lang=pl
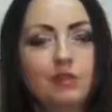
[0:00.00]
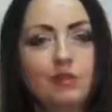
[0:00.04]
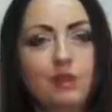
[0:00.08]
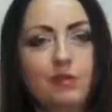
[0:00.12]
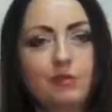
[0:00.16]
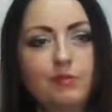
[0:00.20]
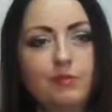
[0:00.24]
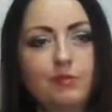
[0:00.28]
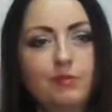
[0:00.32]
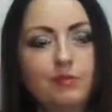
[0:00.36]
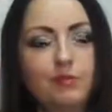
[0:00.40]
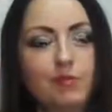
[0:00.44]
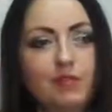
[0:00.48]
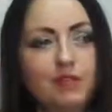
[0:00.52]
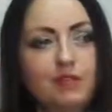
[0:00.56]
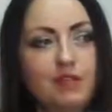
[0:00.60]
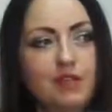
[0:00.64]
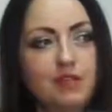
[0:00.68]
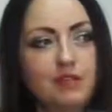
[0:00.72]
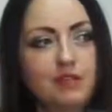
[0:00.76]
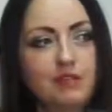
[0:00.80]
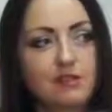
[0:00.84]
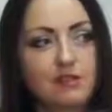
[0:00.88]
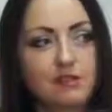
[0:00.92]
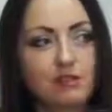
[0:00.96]
tutaj pan
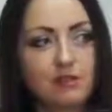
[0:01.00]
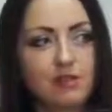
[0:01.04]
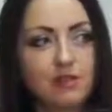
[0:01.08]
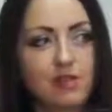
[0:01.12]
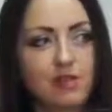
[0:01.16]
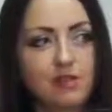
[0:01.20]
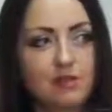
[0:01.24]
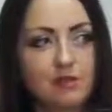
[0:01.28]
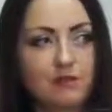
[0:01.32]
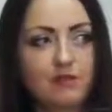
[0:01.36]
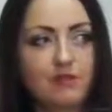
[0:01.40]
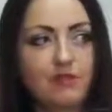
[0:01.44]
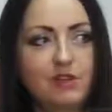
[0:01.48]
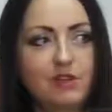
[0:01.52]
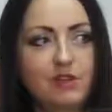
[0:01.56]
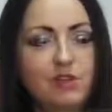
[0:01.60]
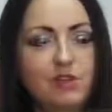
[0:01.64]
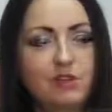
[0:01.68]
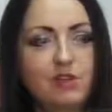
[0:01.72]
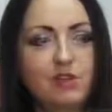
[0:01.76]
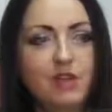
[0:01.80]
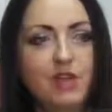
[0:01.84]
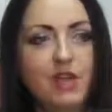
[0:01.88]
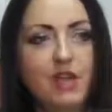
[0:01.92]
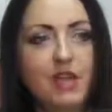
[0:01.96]
radny słusznie
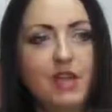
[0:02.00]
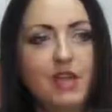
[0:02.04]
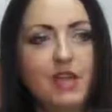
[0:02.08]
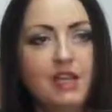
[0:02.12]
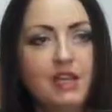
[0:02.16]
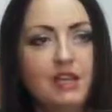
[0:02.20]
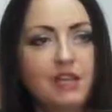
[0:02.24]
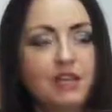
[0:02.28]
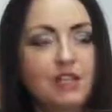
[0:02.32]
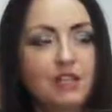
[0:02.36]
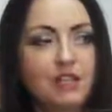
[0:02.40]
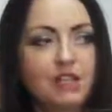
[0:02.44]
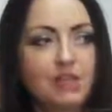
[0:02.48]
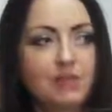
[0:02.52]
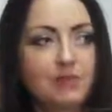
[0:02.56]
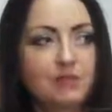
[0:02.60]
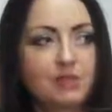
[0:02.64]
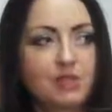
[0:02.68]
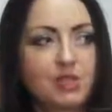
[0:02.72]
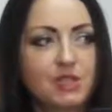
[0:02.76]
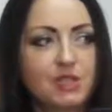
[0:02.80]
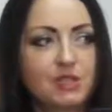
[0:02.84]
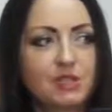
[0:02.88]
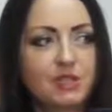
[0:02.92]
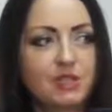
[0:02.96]
zauważył, że
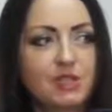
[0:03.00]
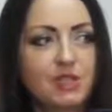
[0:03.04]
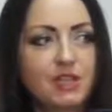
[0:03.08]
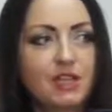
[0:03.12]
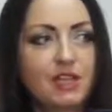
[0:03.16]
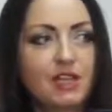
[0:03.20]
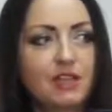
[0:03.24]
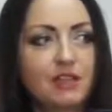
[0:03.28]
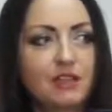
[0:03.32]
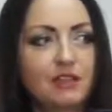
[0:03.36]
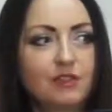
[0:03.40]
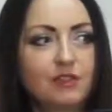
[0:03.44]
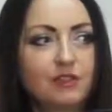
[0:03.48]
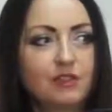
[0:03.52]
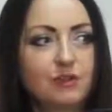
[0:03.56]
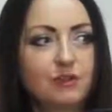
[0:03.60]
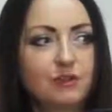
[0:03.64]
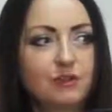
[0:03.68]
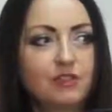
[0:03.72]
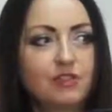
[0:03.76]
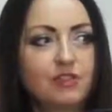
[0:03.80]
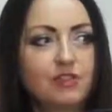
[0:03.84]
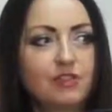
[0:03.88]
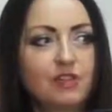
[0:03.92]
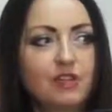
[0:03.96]
przez trzy lata o tych
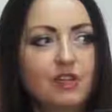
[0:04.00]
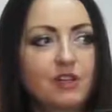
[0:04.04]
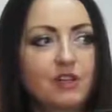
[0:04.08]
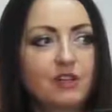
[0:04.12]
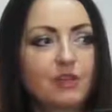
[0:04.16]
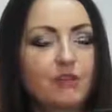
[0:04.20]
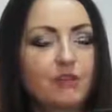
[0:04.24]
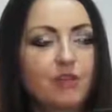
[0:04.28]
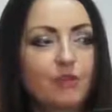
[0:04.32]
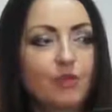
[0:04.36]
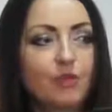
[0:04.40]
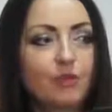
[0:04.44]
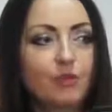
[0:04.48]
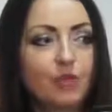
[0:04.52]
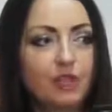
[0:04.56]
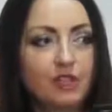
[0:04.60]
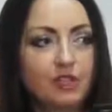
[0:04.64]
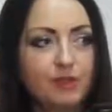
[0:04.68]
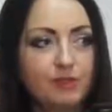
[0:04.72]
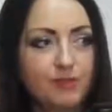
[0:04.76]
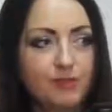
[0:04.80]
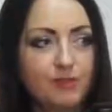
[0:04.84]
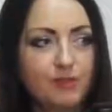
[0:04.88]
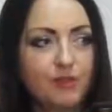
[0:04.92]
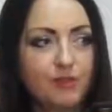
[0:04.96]
podwyżkach w ogóle
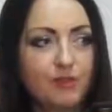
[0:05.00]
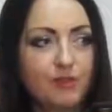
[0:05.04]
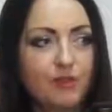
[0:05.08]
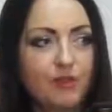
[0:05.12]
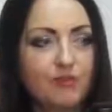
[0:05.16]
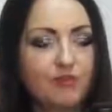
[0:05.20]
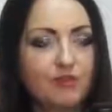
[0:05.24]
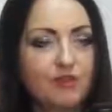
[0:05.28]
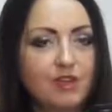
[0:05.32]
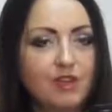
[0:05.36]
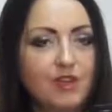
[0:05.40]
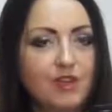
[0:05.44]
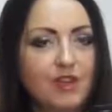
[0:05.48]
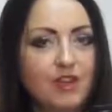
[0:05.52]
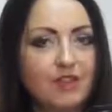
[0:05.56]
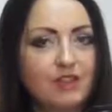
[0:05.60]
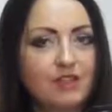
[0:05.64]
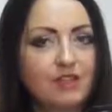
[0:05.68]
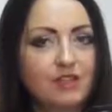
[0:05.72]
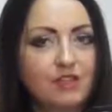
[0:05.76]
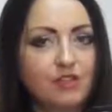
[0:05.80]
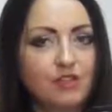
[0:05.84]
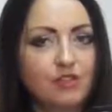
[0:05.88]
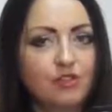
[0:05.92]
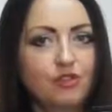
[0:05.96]
nie było mowy.
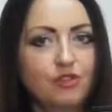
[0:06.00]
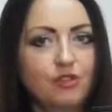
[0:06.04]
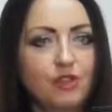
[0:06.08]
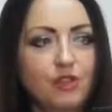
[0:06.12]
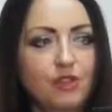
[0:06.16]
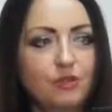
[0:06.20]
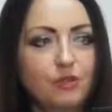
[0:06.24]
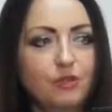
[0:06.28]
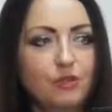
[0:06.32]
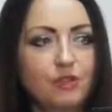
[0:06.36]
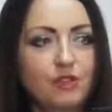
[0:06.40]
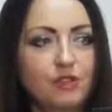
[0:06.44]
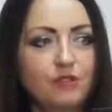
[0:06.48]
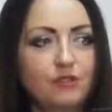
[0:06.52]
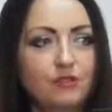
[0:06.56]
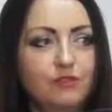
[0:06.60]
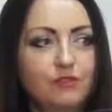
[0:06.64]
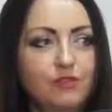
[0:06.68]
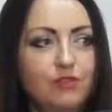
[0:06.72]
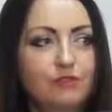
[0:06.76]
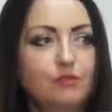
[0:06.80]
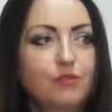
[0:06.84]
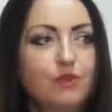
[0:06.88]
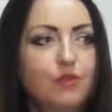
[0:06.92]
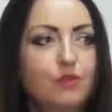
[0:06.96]
Dlaczego akurat w
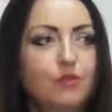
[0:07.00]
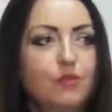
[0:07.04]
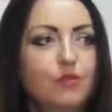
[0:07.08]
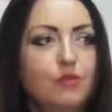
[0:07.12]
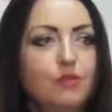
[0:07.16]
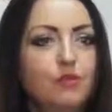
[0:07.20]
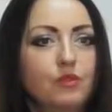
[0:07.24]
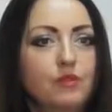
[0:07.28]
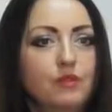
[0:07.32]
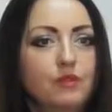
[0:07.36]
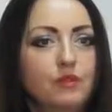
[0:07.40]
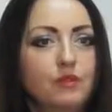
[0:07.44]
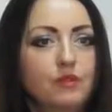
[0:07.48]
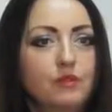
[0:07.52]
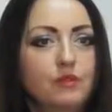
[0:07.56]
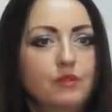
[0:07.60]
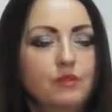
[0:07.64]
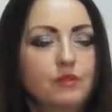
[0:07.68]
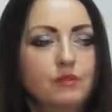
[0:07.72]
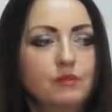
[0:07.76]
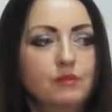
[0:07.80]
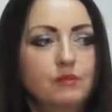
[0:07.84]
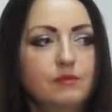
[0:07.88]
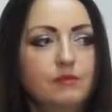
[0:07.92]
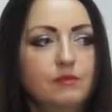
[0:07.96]
tym roku
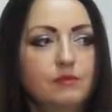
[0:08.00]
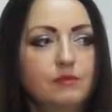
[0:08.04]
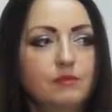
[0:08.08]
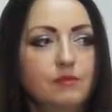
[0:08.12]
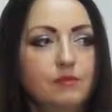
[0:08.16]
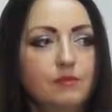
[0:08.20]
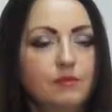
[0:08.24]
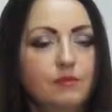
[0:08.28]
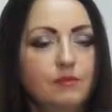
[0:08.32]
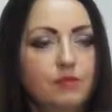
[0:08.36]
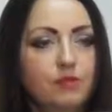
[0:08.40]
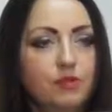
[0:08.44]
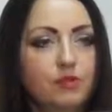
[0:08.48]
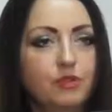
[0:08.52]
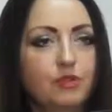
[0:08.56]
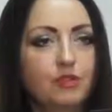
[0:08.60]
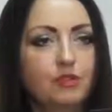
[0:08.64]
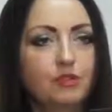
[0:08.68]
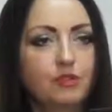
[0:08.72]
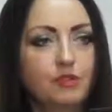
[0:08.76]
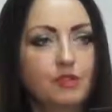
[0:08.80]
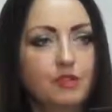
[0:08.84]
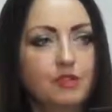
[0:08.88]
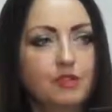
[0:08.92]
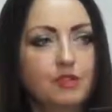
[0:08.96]

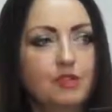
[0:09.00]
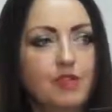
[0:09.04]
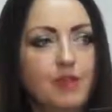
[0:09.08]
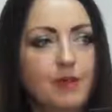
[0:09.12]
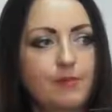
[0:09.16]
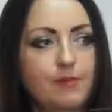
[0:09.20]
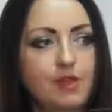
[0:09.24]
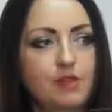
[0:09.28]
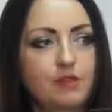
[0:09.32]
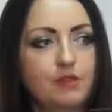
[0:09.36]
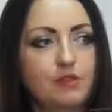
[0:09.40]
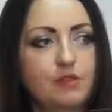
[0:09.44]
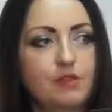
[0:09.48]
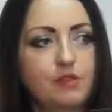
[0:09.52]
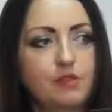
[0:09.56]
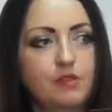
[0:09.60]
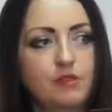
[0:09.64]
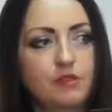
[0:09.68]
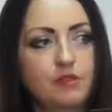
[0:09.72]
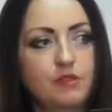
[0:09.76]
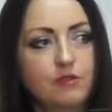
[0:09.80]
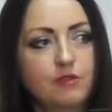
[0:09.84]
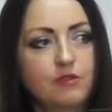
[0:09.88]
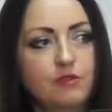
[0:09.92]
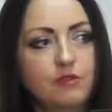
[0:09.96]
podjęto ten temat?
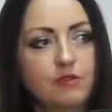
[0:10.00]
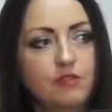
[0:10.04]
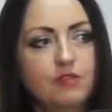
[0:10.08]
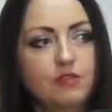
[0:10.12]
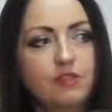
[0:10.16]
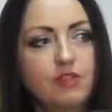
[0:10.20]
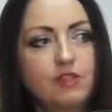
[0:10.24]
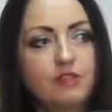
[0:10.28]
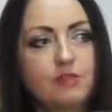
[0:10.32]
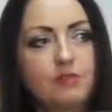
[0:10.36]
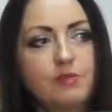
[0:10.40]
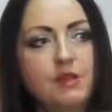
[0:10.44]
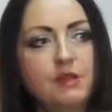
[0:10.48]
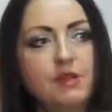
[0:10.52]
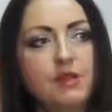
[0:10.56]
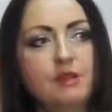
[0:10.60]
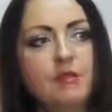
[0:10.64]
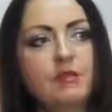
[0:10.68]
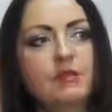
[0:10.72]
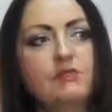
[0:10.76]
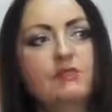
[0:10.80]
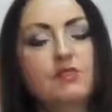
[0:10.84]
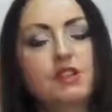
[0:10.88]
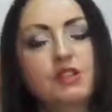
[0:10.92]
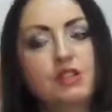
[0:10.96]
Czy wpływ na to miała
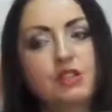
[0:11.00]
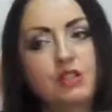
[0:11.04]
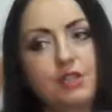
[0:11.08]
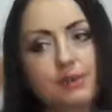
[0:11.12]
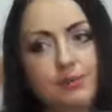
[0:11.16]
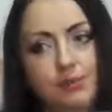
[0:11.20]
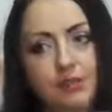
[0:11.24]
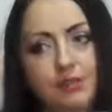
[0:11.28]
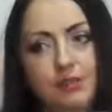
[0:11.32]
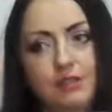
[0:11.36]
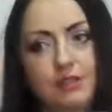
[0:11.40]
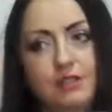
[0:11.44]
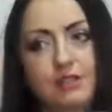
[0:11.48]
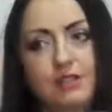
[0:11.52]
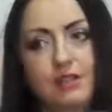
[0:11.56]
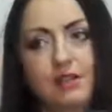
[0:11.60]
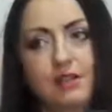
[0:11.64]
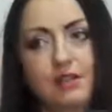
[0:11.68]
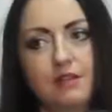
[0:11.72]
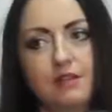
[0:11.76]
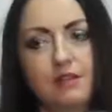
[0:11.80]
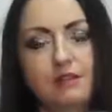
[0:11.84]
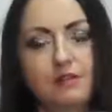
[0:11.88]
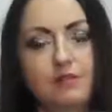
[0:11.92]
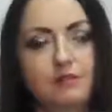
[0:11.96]
właśnie
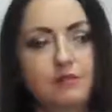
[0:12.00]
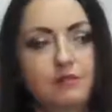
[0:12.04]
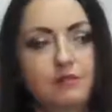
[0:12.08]
petycja